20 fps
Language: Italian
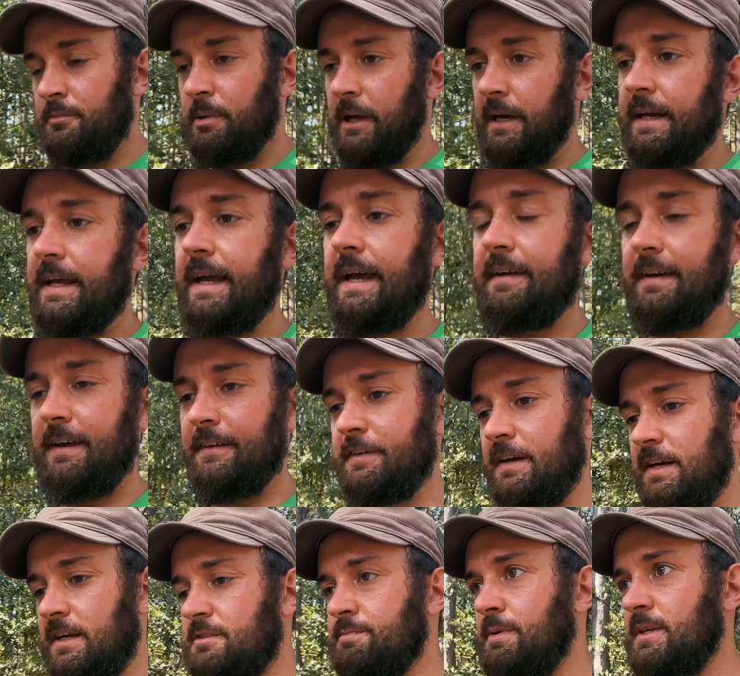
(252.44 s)
perché
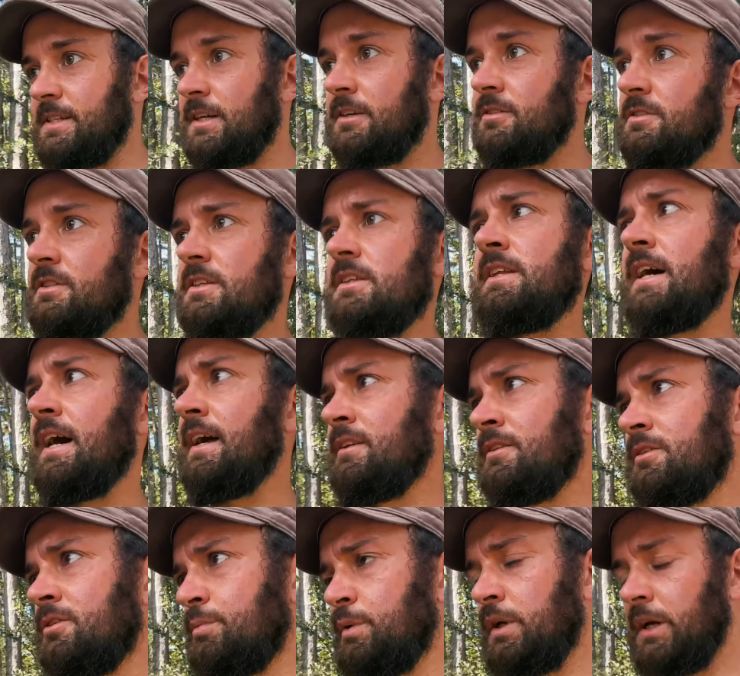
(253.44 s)
fare la spesa costa
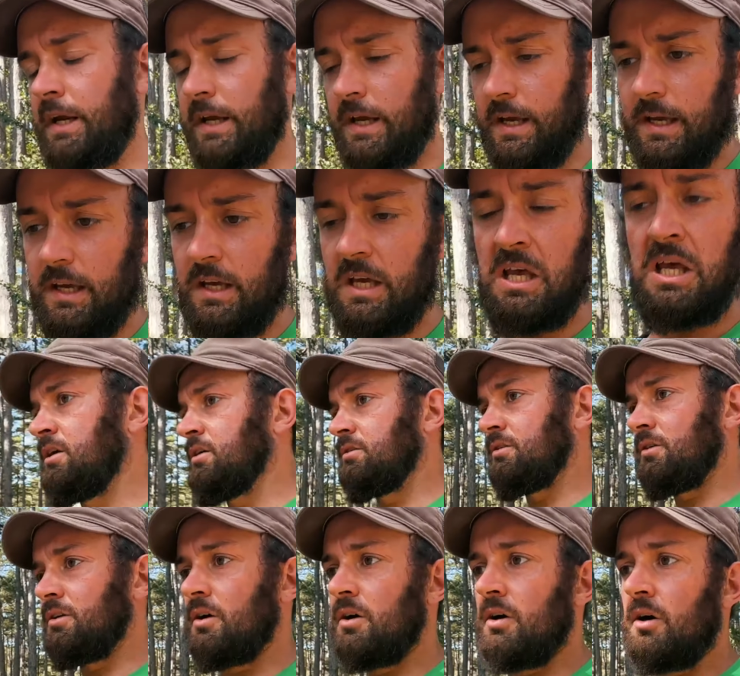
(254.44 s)
tanto, perché
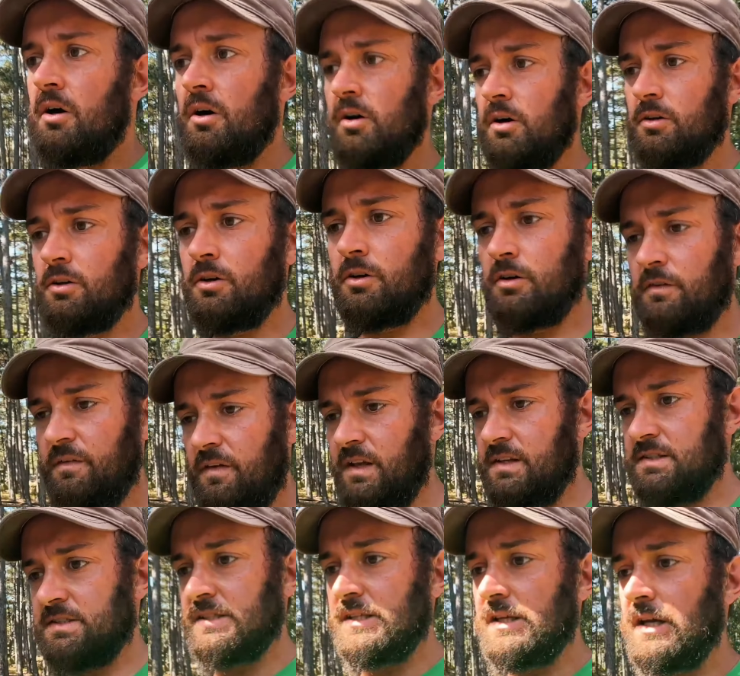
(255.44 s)
non ho, non ho
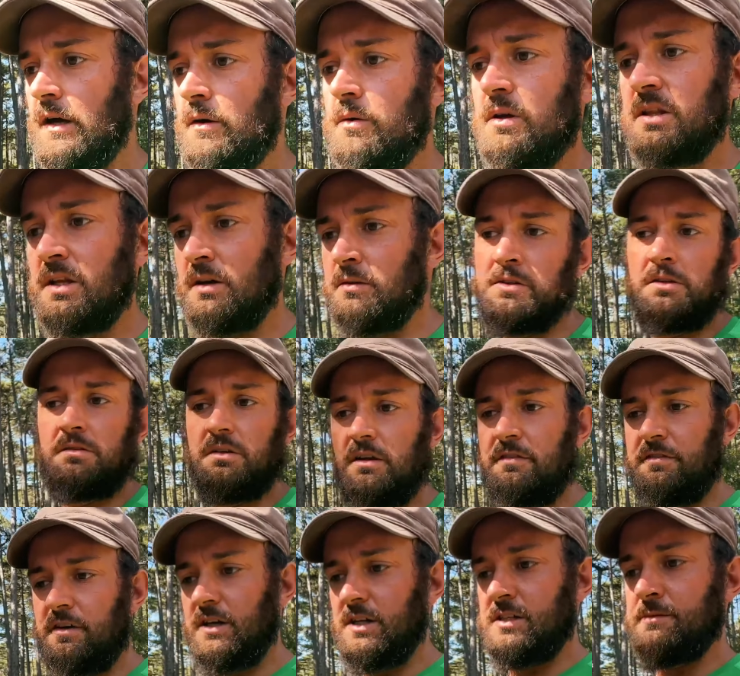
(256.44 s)
vizi e quindi quando vado a
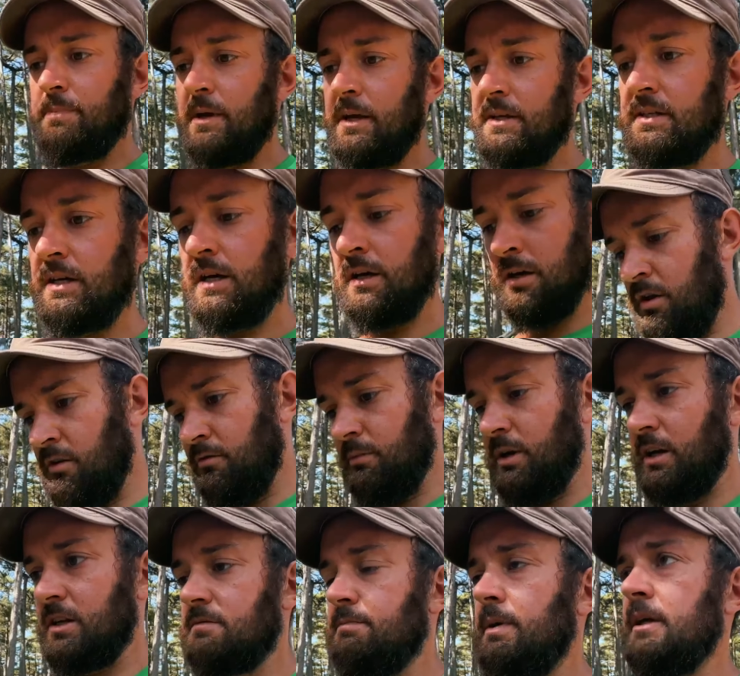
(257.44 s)
fare la spesa me
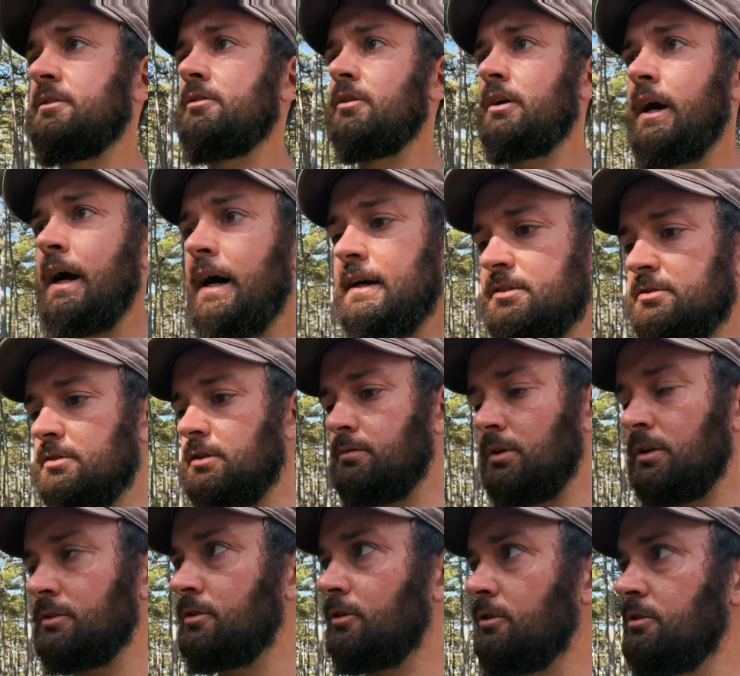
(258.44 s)
ne sbatto il cazzo di
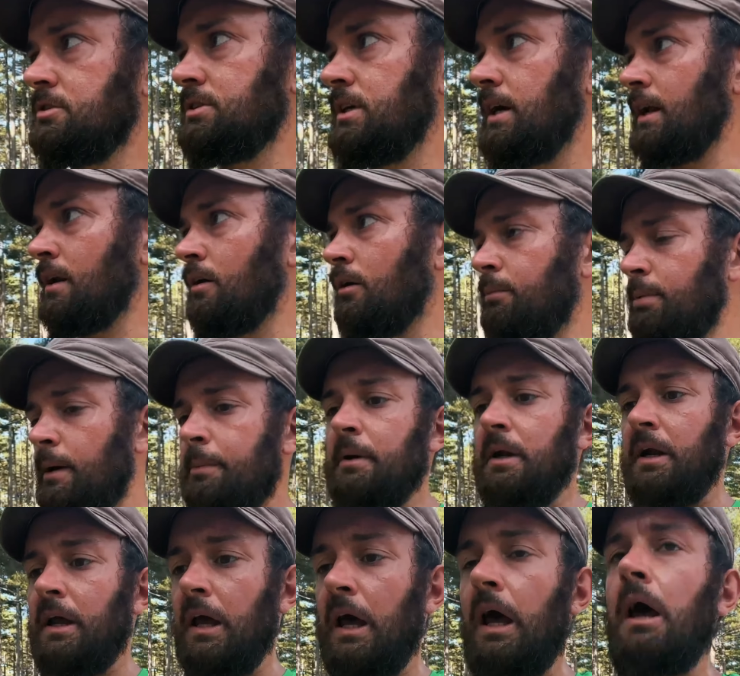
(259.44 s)
quanto costa la roba,
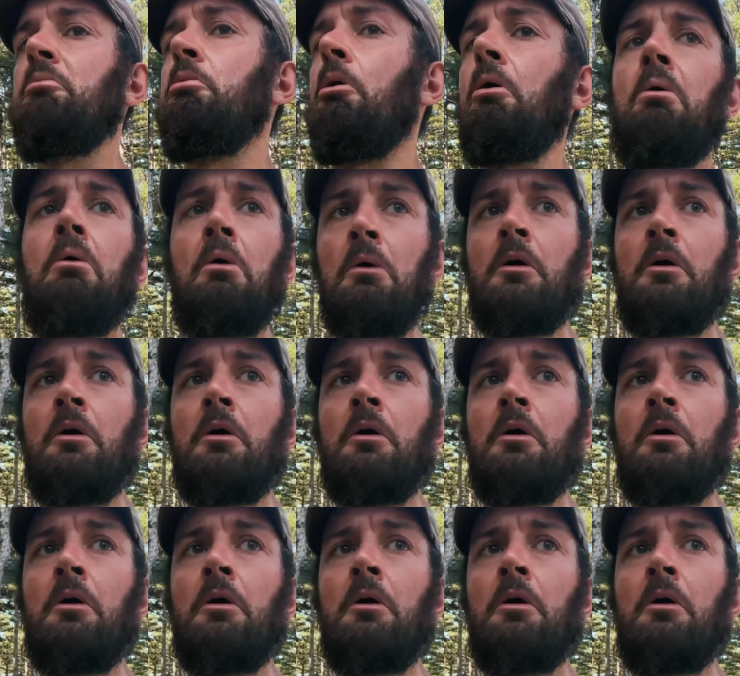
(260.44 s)
perché boh,